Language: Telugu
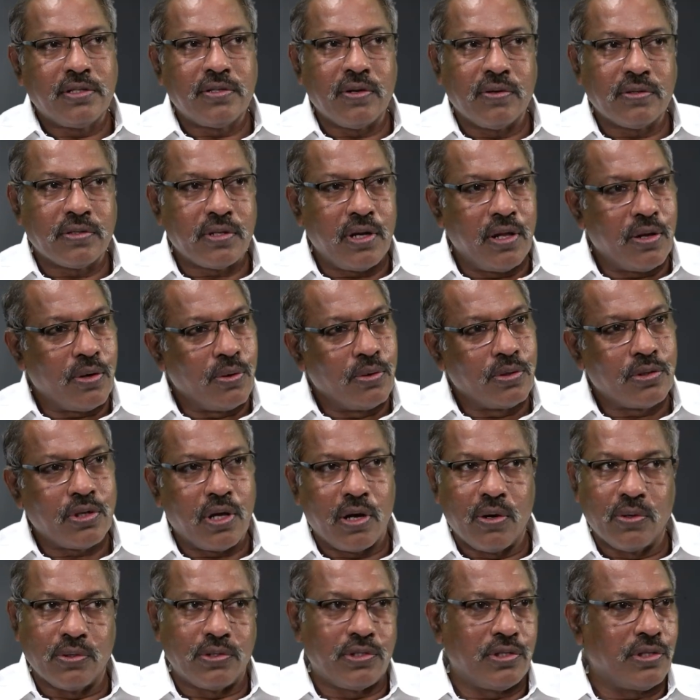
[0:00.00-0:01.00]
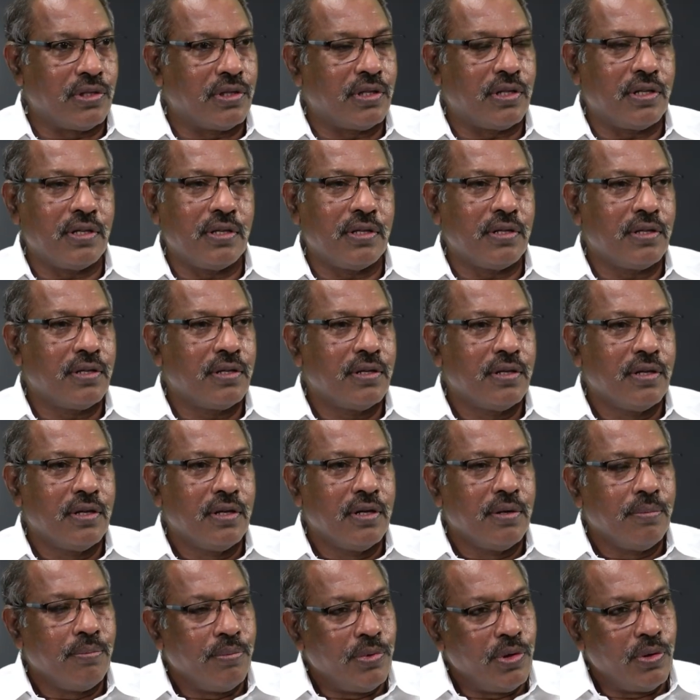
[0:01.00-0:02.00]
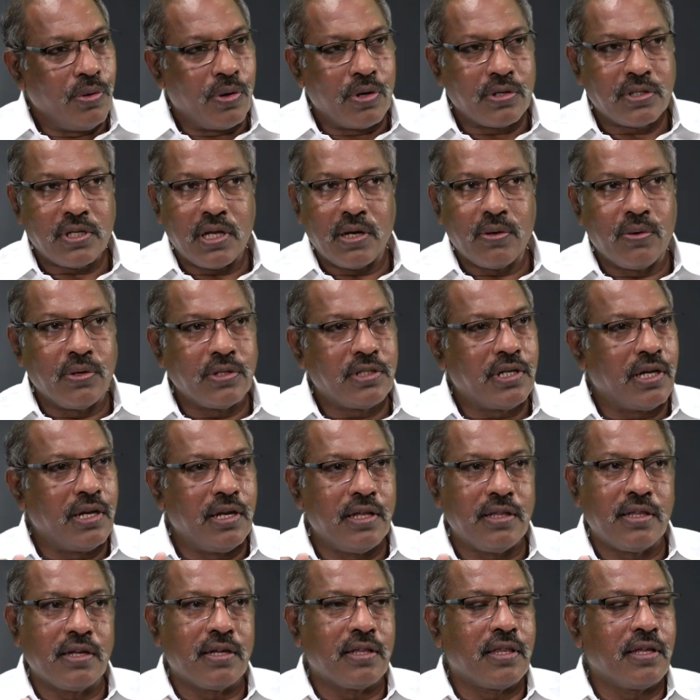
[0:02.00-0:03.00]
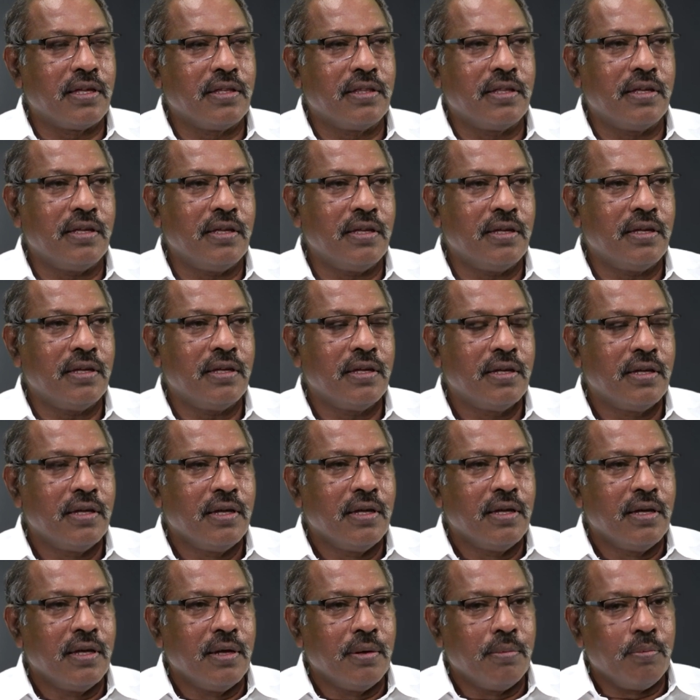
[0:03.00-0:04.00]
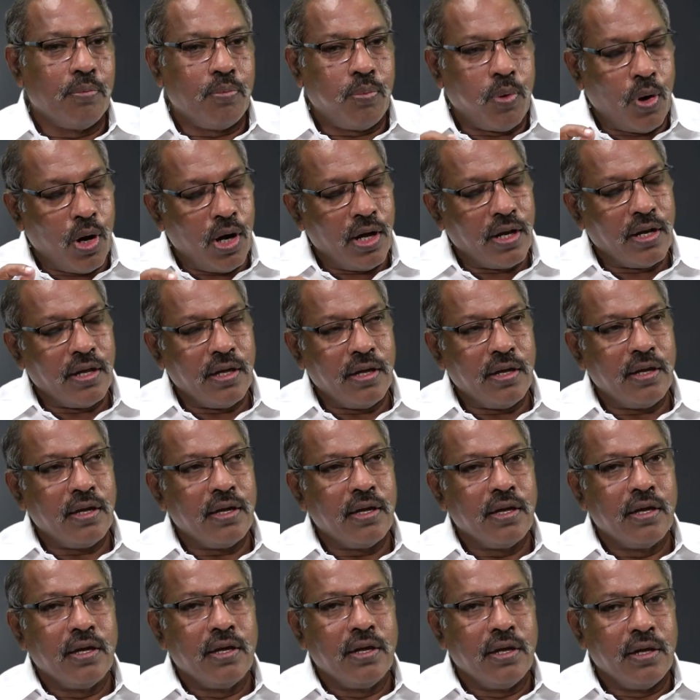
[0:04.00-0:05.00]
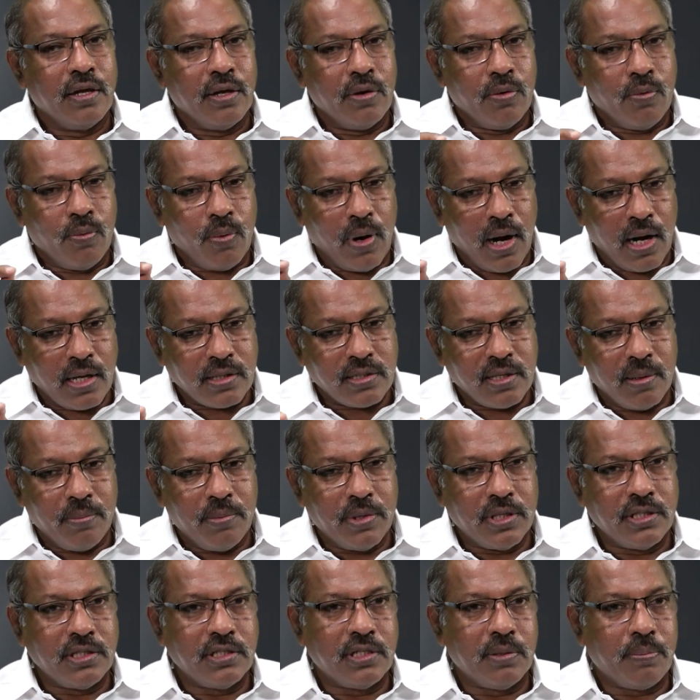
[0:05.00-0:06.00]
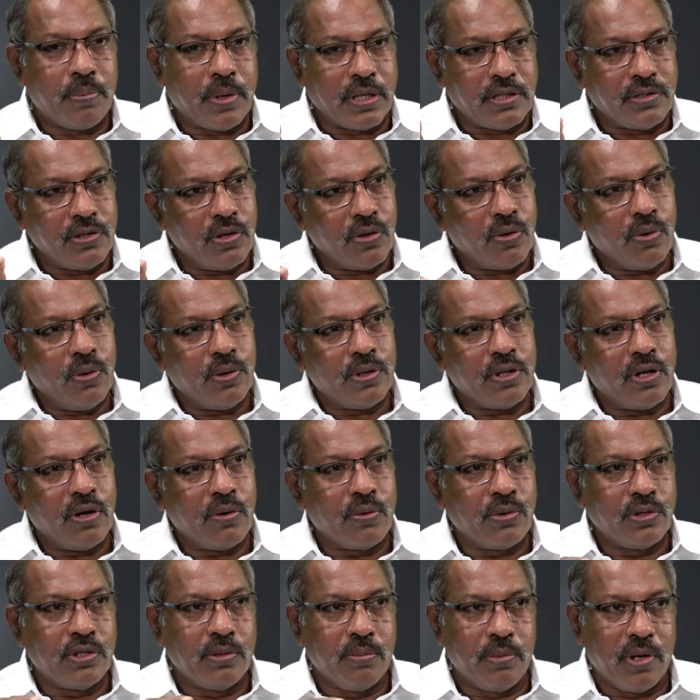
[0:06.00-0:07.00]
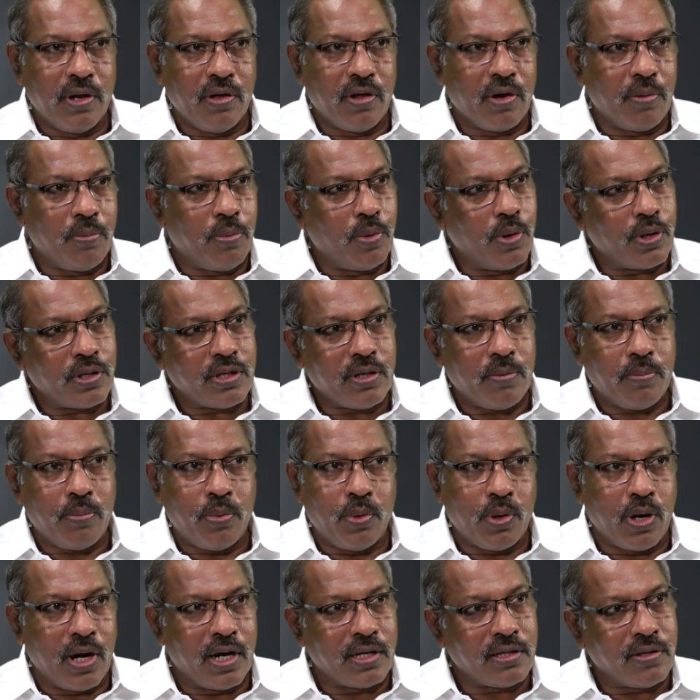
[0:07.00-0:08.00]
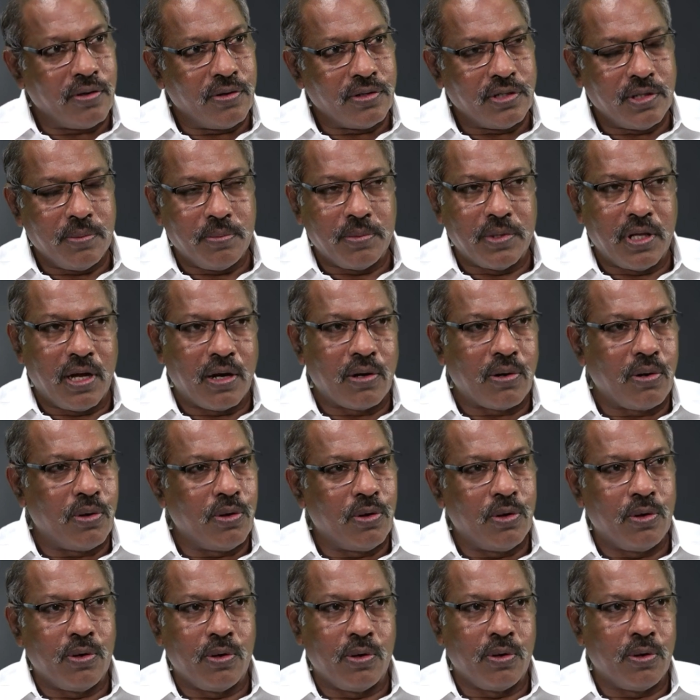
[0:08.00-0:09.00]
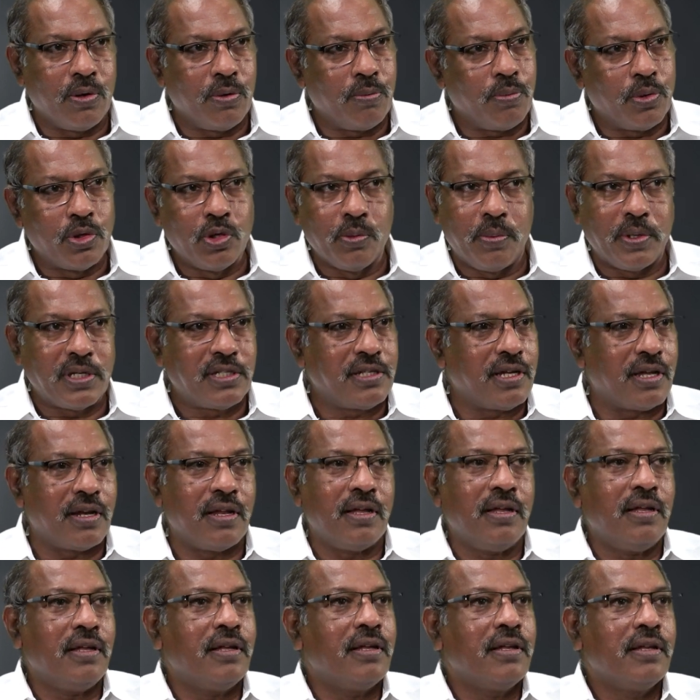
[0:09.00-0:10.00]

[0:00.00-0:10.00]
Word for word: ఐదు సంవత్సరాలు రెండు సార్లు వచ్చింది మీరు ఒక్కసారి కూడా చేయలేదు కదా ఇది పాని వాళ్ళకి సంబంధించి ప్రత్యేక హోదా గురించి మీరు ఏమైనా పోరాత పోరాడతామని చెప్పి దాంట్లో పొందుపరిచారా